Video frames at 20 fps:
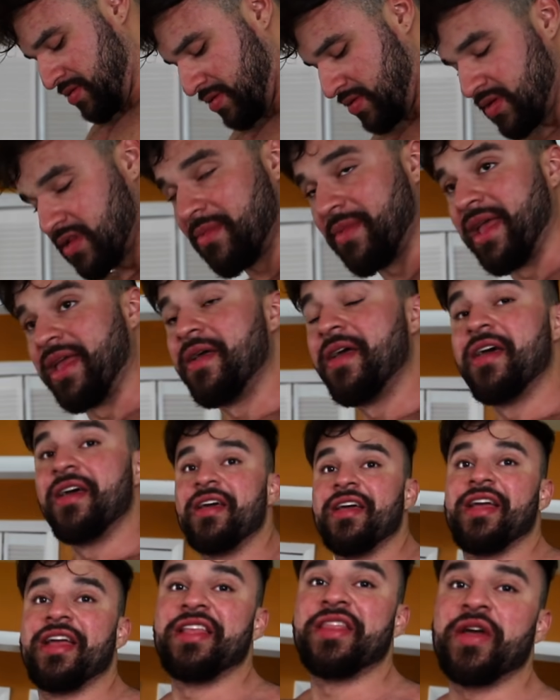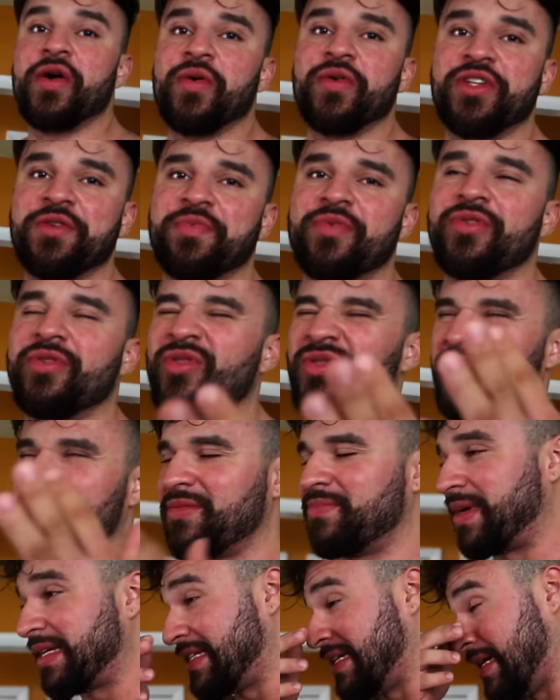Isso também. Então, tipo,
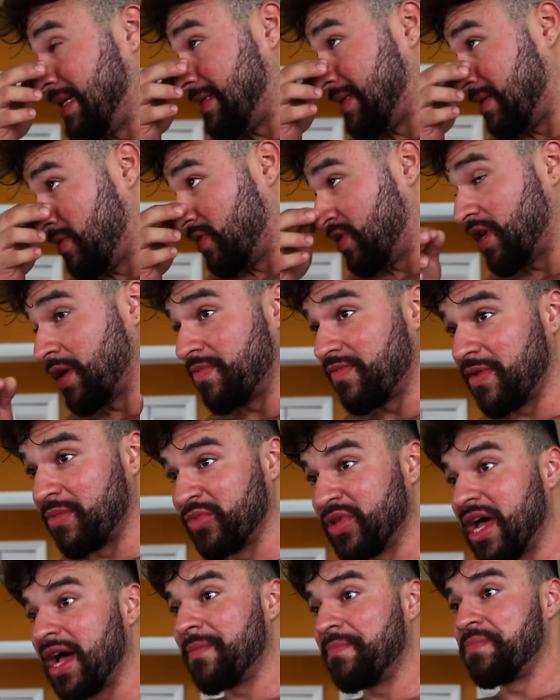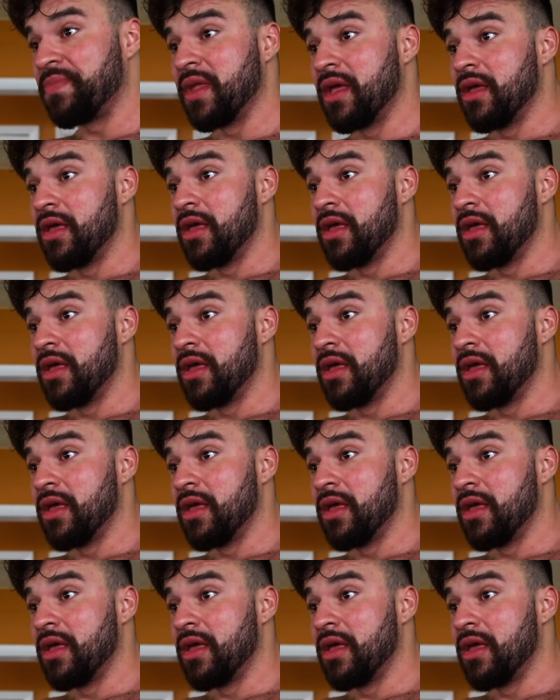paciência. O shape vai mudar.